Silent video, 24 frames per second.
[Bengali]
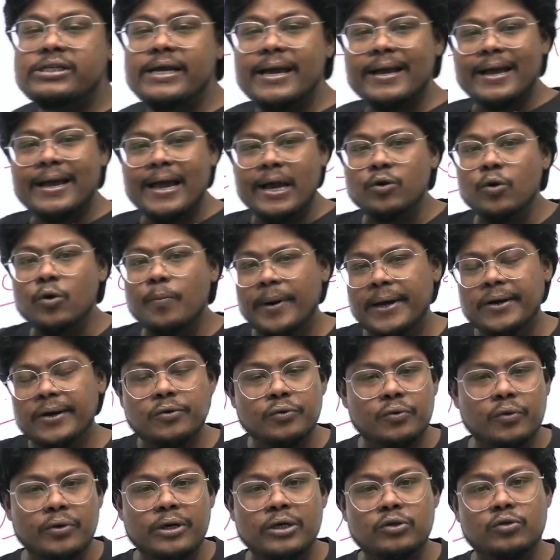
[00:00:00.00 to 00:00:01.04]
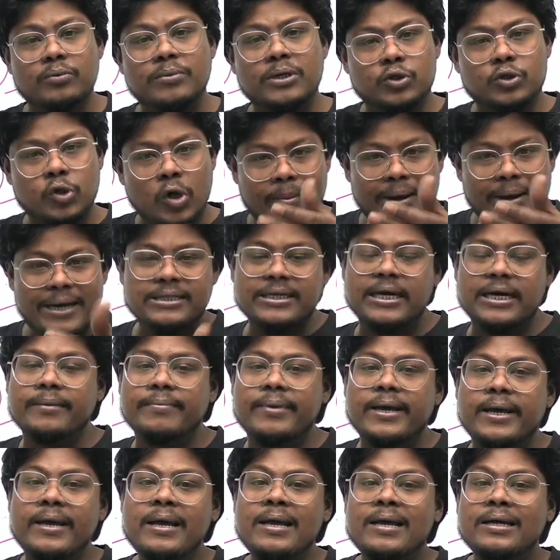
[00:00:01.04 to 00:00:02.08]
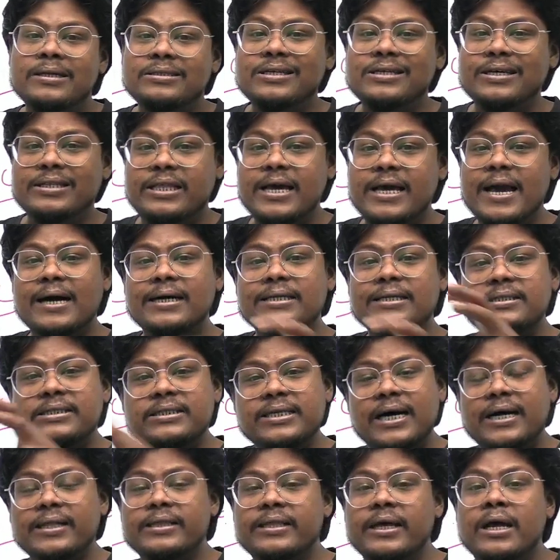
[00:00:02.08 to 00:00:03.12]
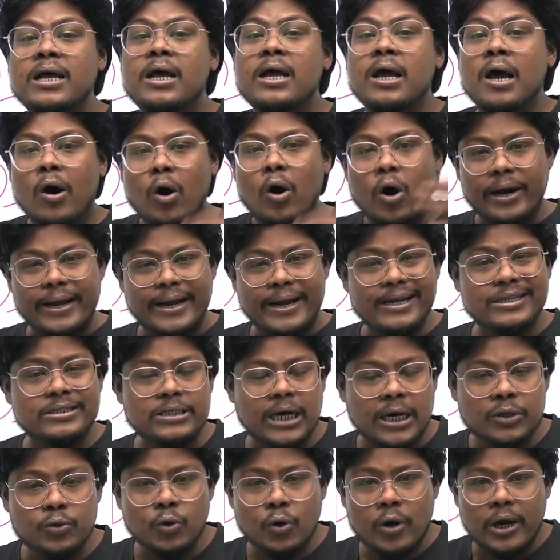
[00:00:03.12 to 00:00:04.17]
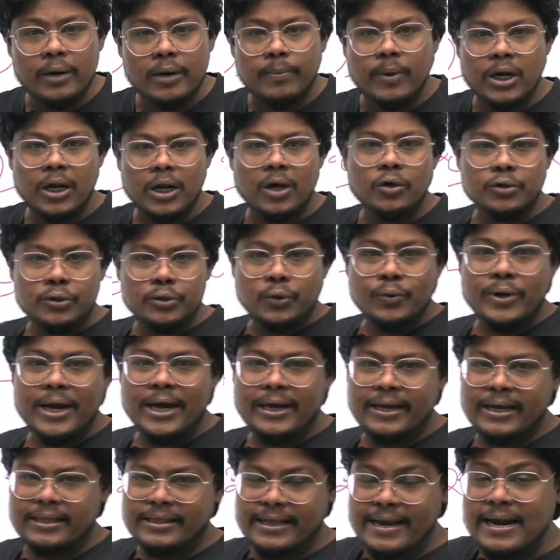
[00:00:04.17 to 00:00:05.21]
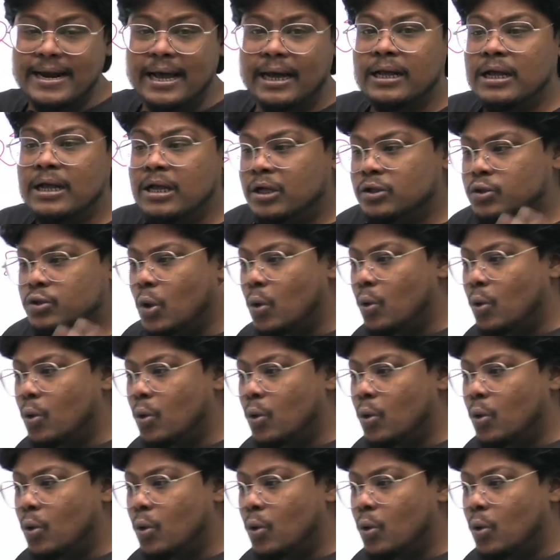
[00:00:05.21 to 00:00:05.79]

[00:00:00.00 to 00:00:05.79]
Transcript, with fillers: ডে কেন পালন করি তোমরা সবাই জানবে যে ধ্যানচাঁদ হকির জাদুঘর বলা হতো ওনাকে তাই না তো